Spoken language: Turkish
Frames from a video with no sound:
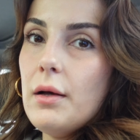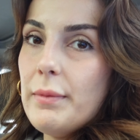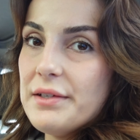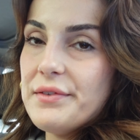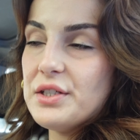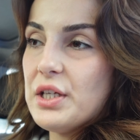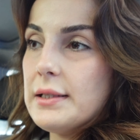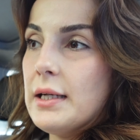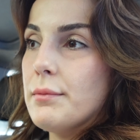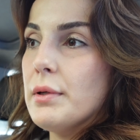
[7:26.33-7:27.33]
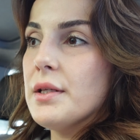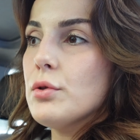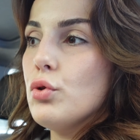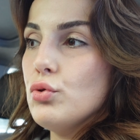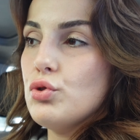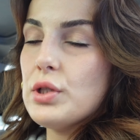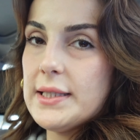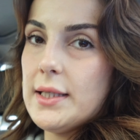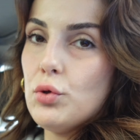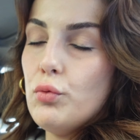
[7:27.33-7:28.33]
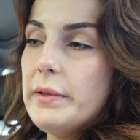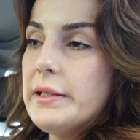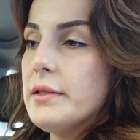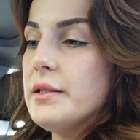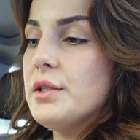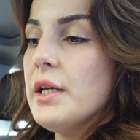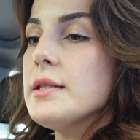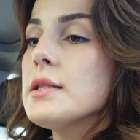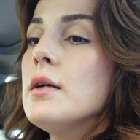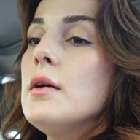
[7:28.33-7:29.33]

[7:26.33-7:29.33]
Haber verecekler bana. Konuşacağız yani gün belirleyeceğiz.